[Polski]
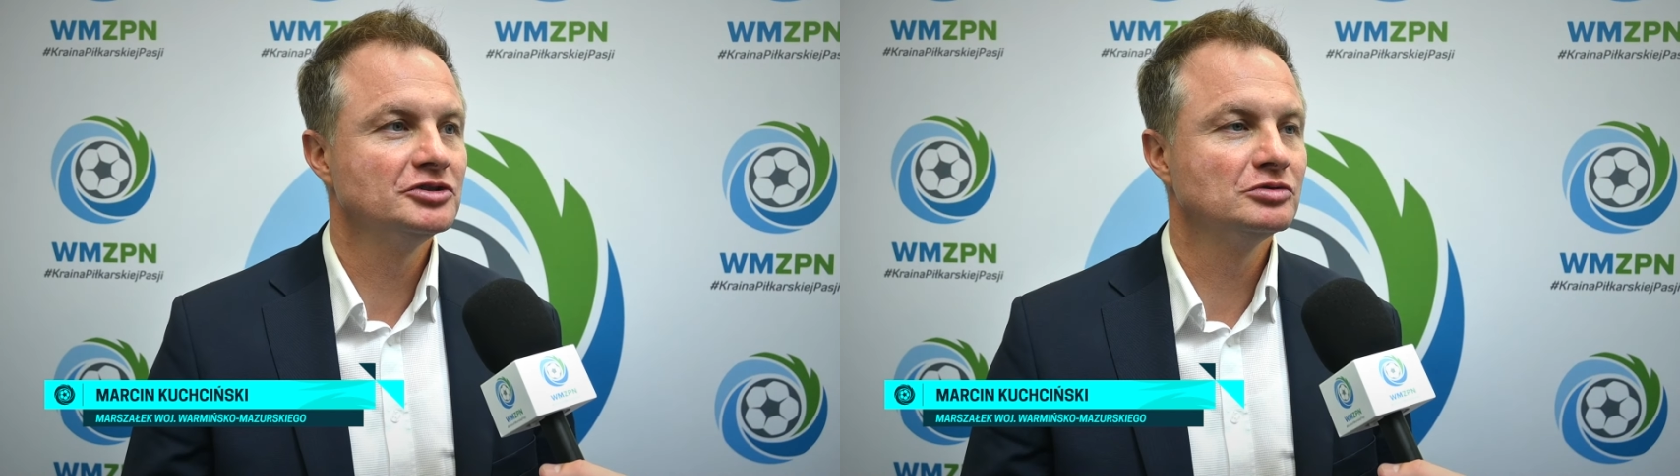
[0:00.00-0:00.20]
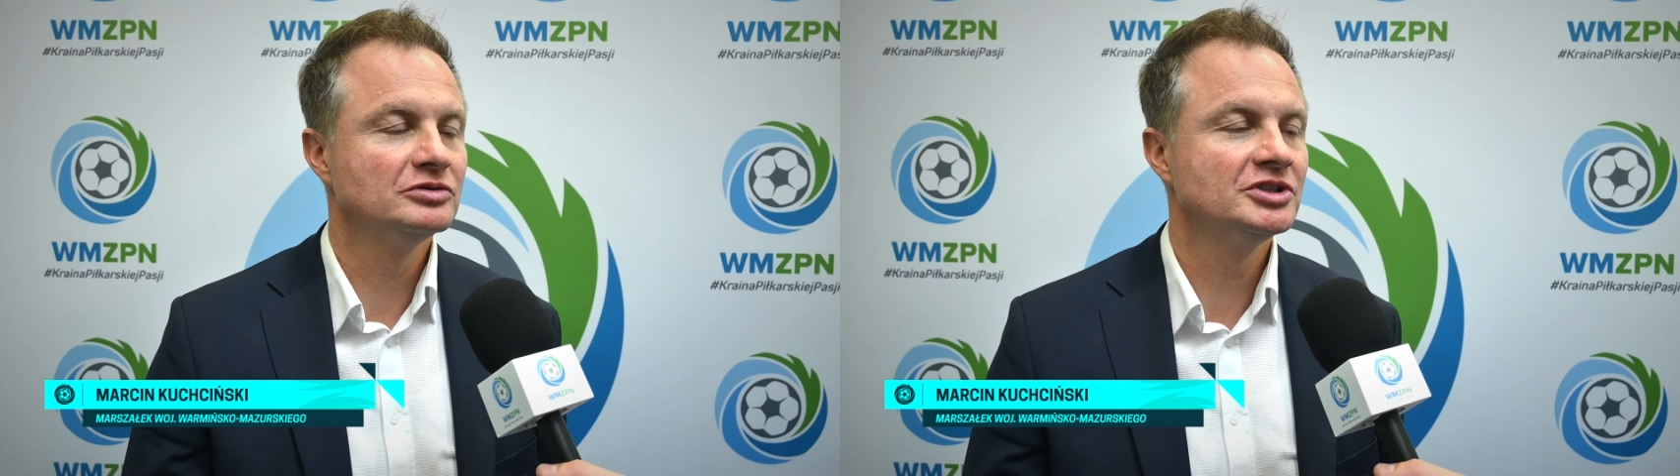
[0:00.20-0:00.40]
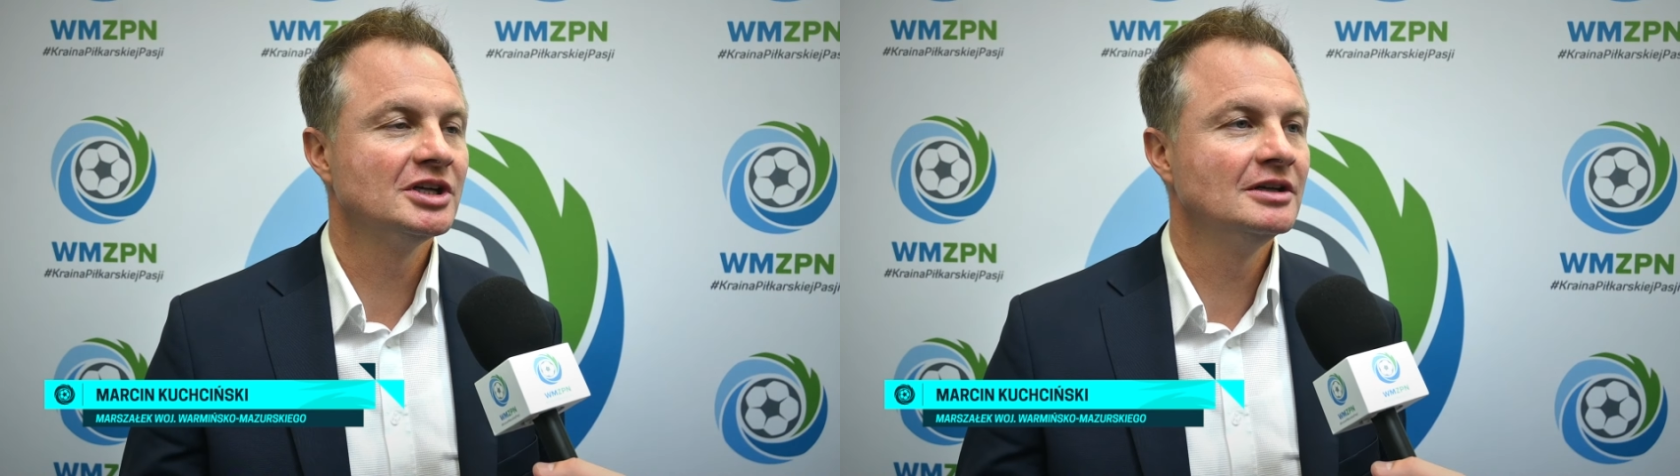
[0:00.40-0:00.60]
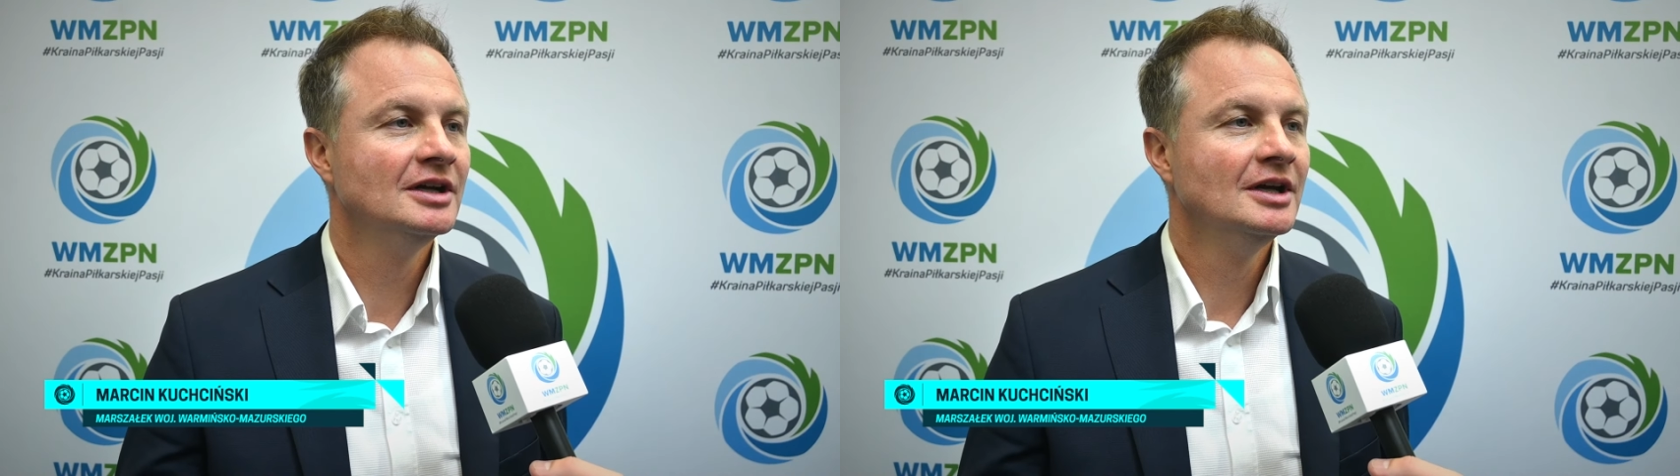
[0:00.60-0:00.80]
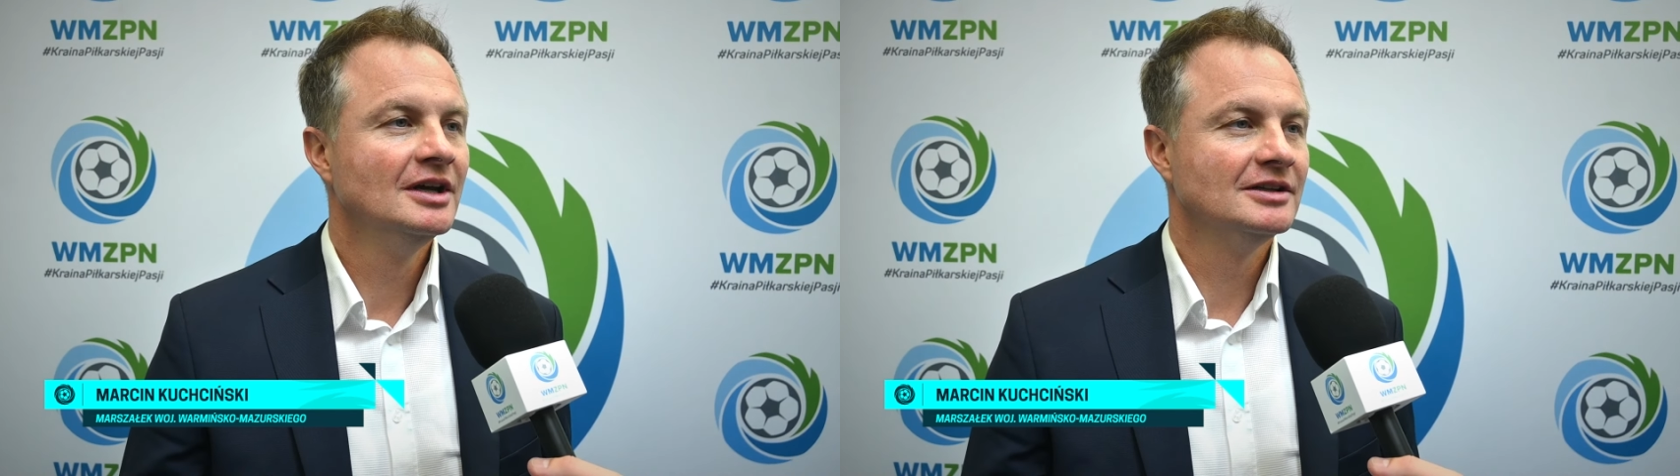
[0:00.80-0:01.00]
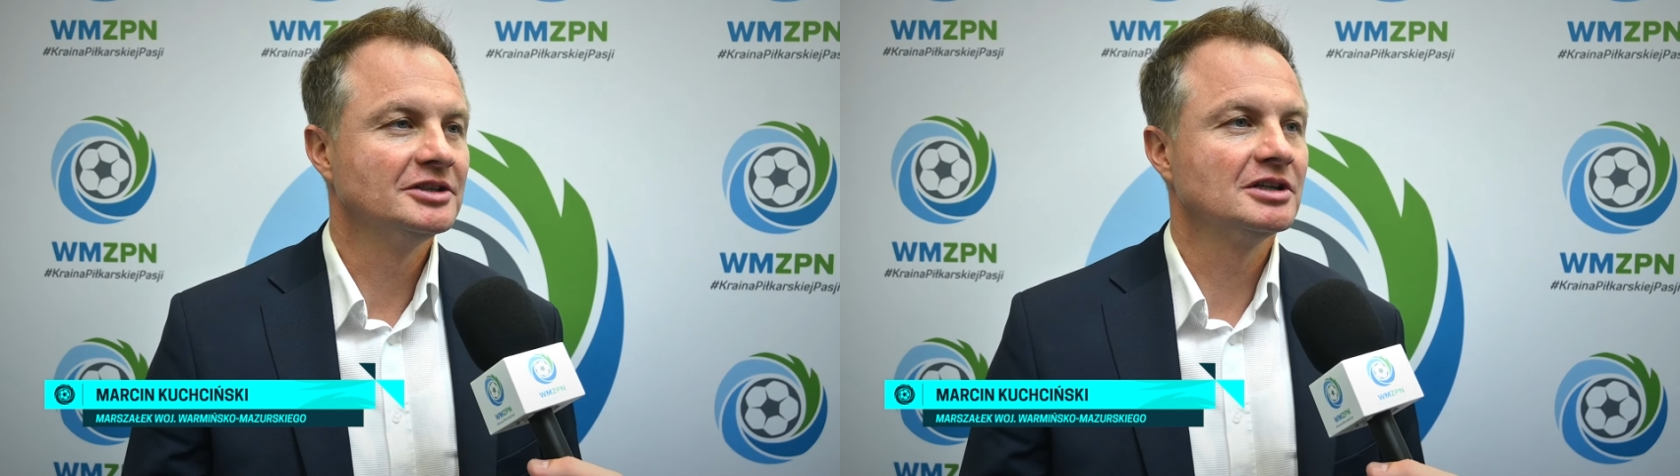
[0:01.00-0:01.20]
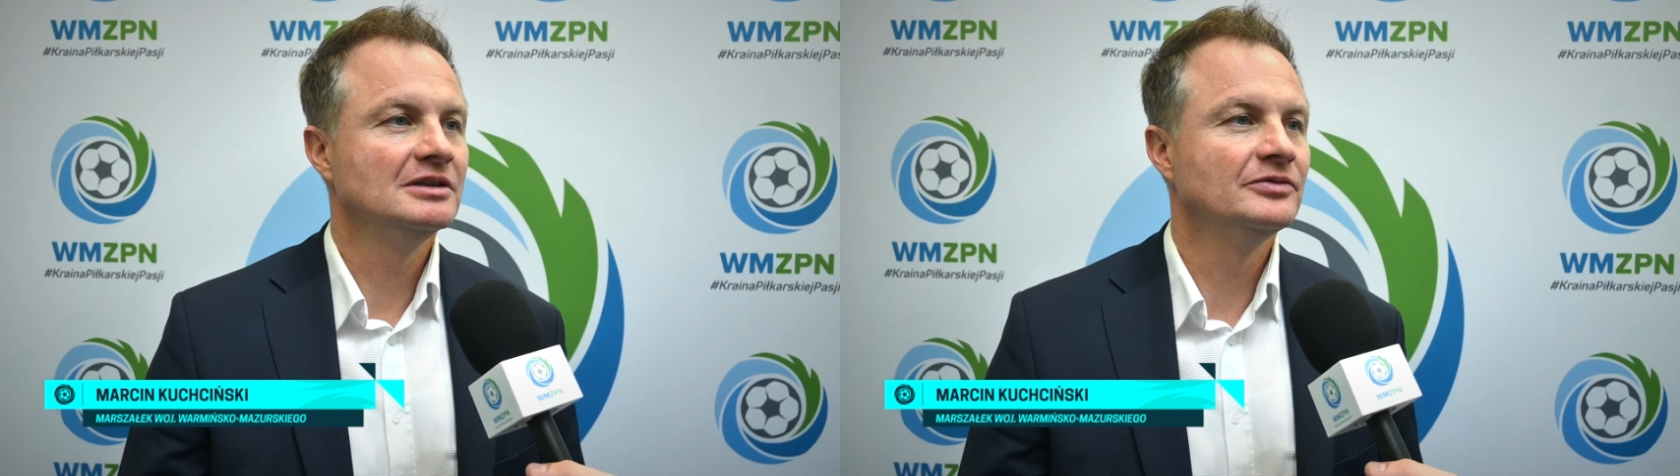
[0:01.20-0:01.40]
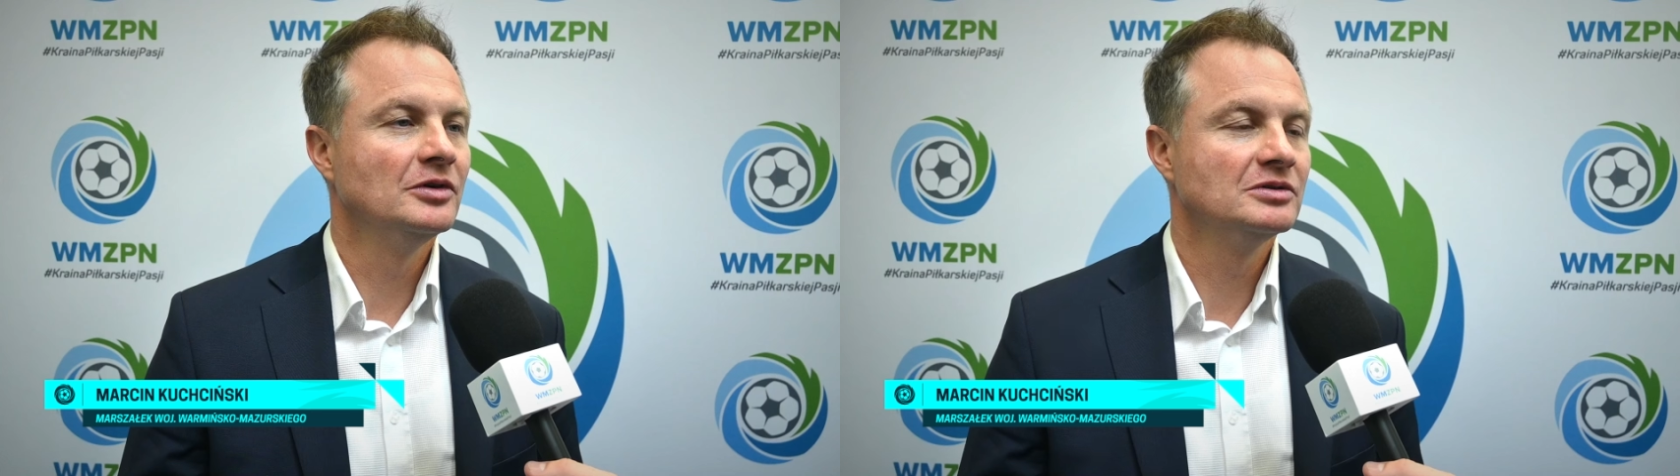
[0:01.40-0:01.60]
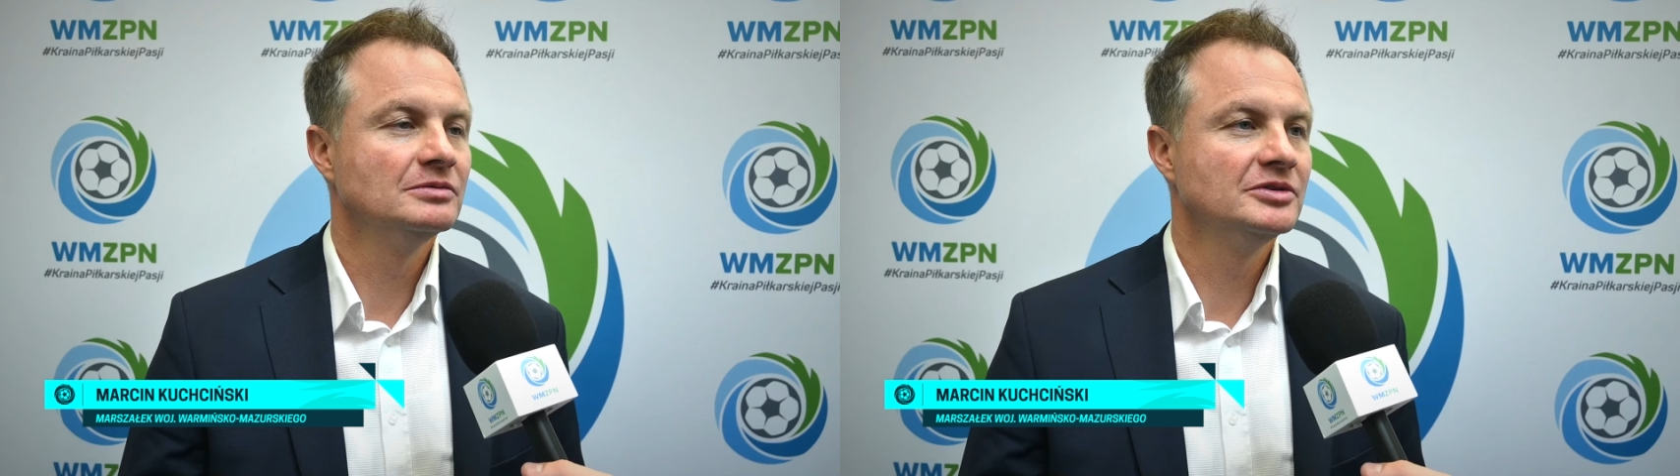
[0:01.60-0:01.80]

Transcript: I tu dzisiaj na takim forum,